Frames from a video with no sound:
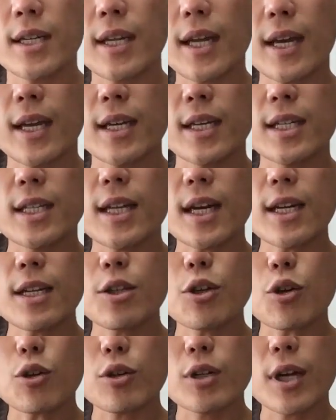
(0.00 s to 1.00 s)
で
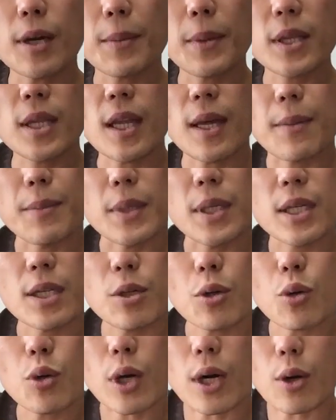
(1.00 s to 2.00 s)
左と比べて
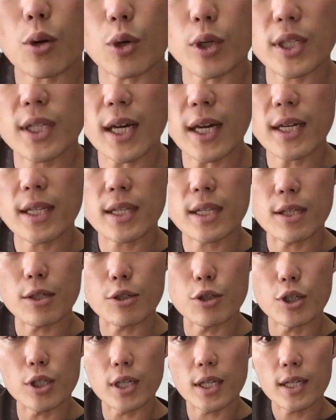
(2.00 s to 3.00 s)
右の方がこう痛いって
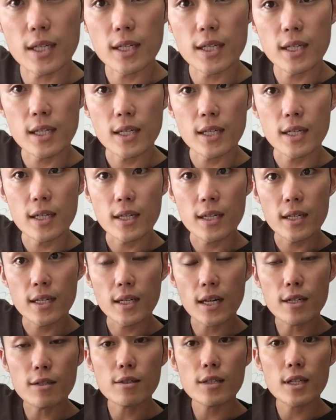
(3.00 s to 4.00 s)
いう風に
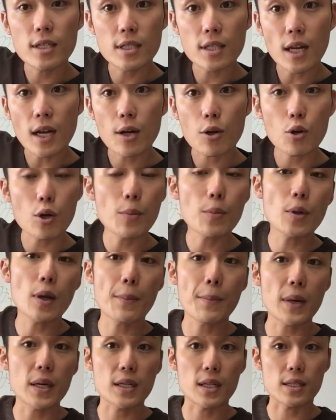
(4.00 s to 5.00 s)
なるんでしたらこれも
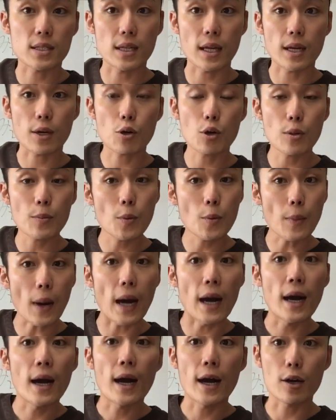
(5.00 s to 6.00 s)
やっぱりですねこれも
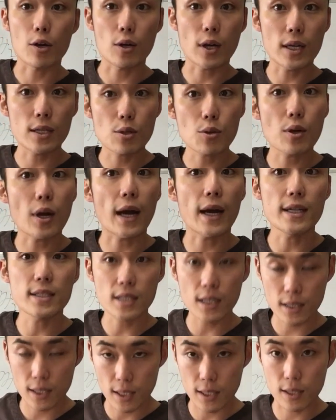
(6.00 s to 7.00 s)
まああの内臓の反
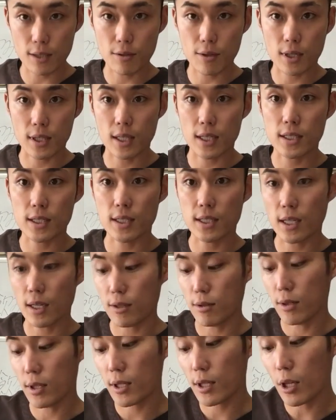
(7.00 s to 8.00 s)
射点という形にな
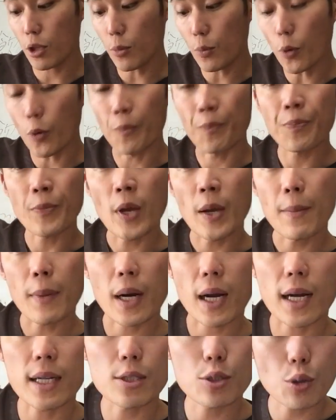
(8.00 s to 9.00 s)
るんですけども、
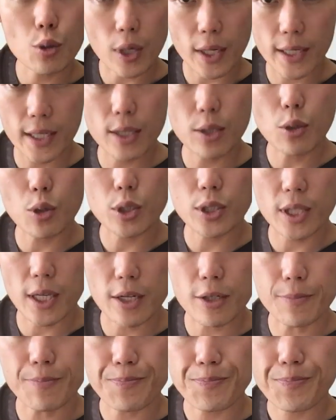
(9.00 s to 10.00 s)
まあ、肝臓が疲労して
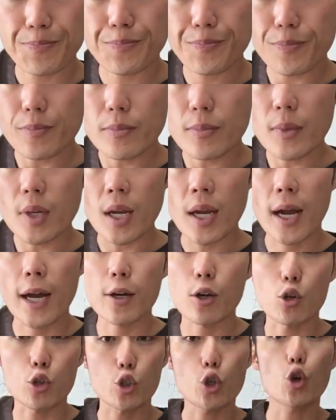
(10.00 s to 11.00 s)
いる
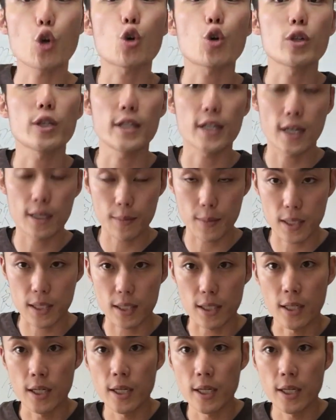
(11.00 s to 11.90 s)
あの証拠になります